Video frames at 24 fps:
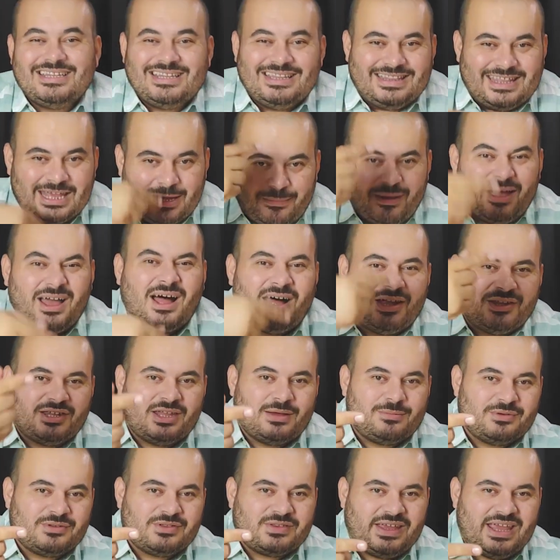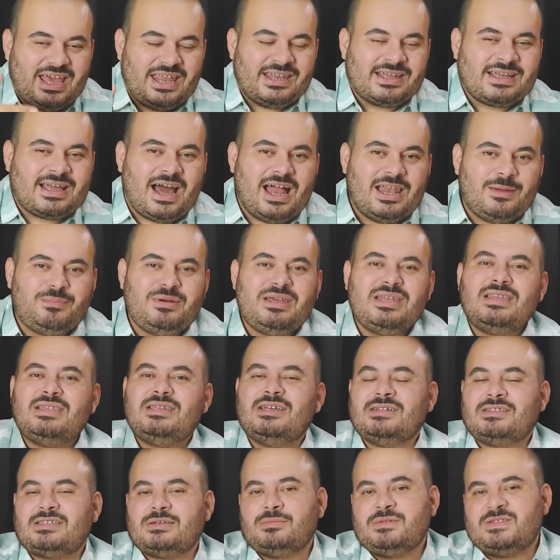deme anlamında yani kalbi
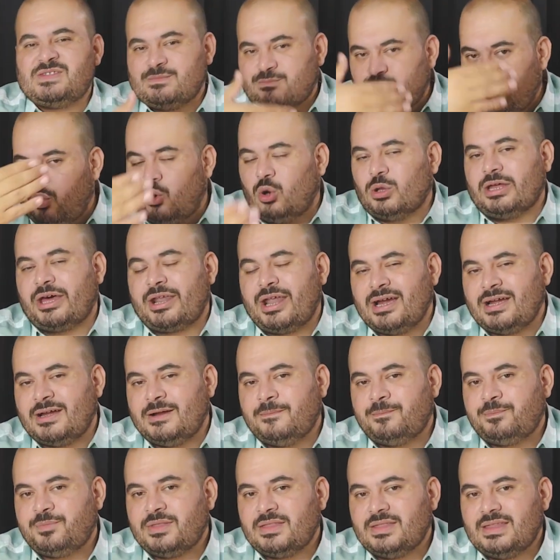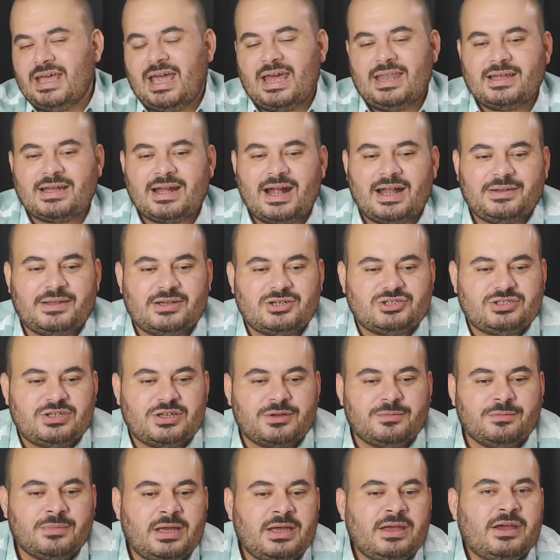niyetimiz bu olarak değerli
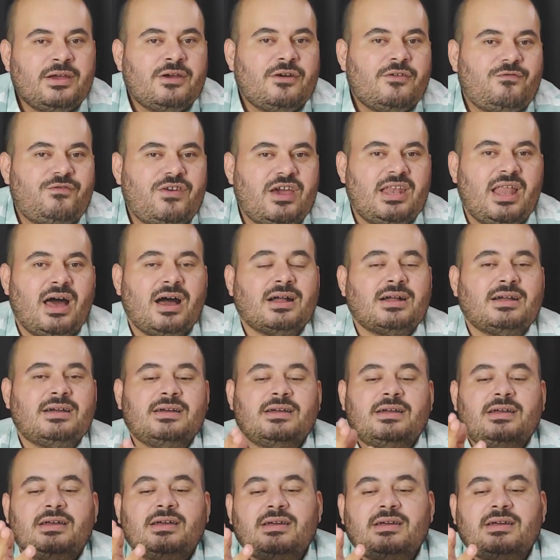kardeşlerim Felak,